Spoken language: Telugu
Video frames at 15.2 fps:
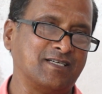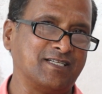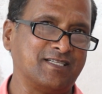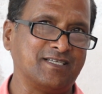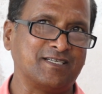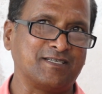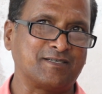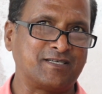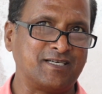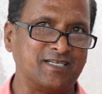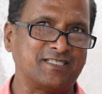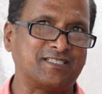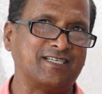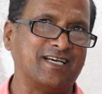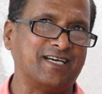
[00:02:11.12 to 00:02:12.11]
ఇది
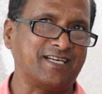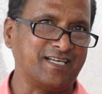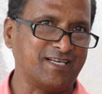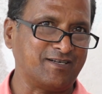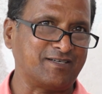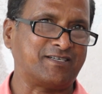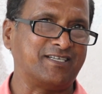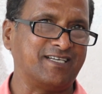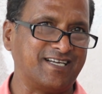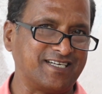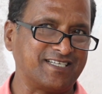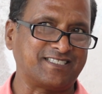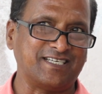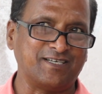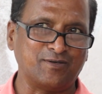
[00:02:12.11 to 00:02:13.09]
కేసీఆరే
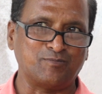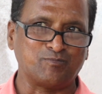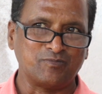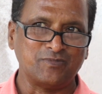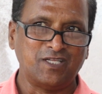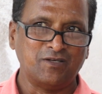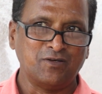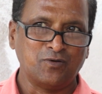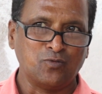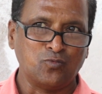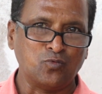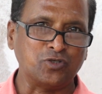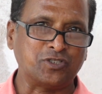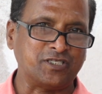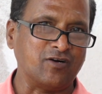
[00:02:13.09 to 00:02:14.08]
టీఆర్ఎస్ఏ
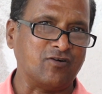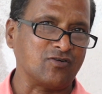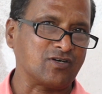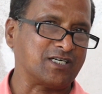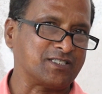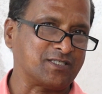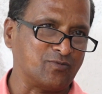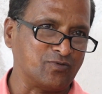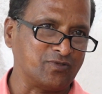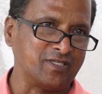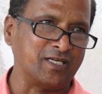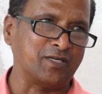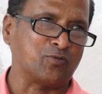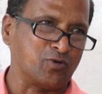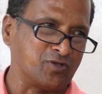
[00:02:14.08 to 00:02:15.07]
వచ్చే అవకాశం
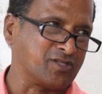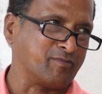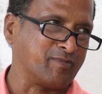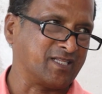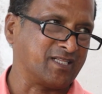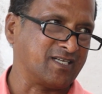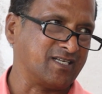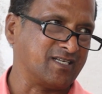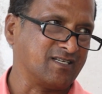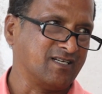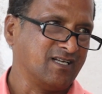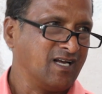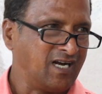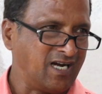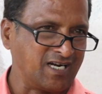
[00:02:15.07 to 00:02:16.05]
ఉంది అని కొంతమంది
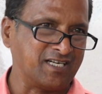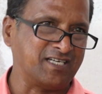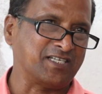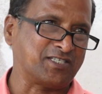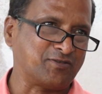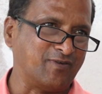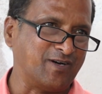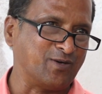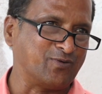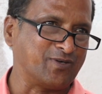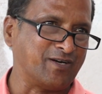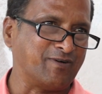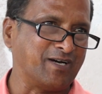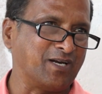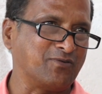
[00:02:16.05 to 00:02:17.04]
అగనిస్ట్ వాళ్ళు
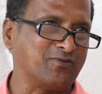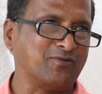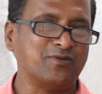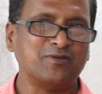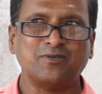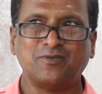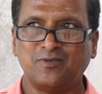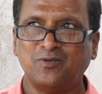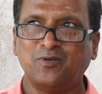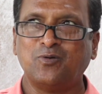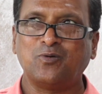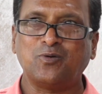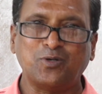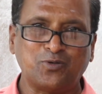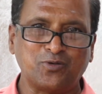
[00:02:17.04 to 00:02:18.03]
ఉన్న వాళ్ళు
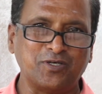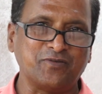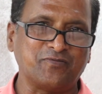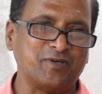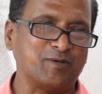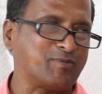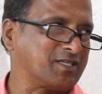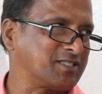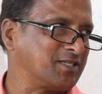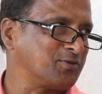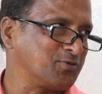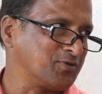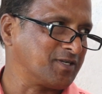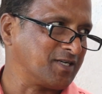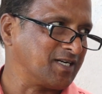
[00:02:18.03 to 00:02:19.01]
ఓ ట్వంటీ ఫైవ్
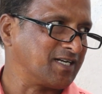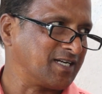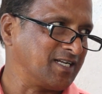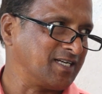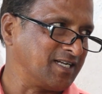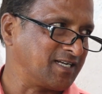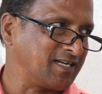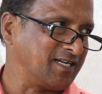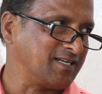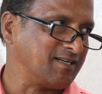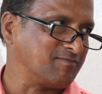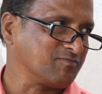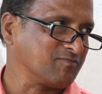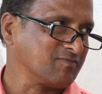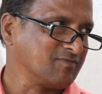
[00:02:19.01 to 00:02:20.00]
పర్సెంట్ ఉంటారు ఎట్లయినా
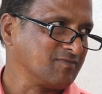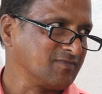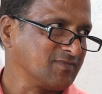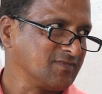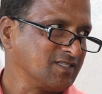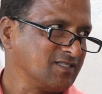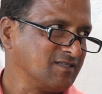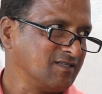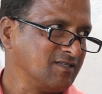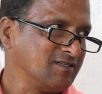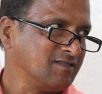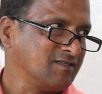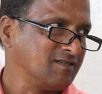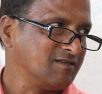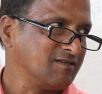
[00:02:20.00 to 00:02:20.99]
ఎట్లయినా
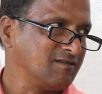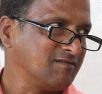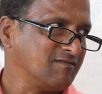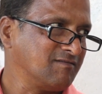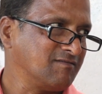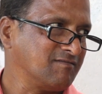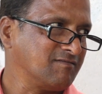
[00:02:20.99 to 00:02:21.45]
మొత్తం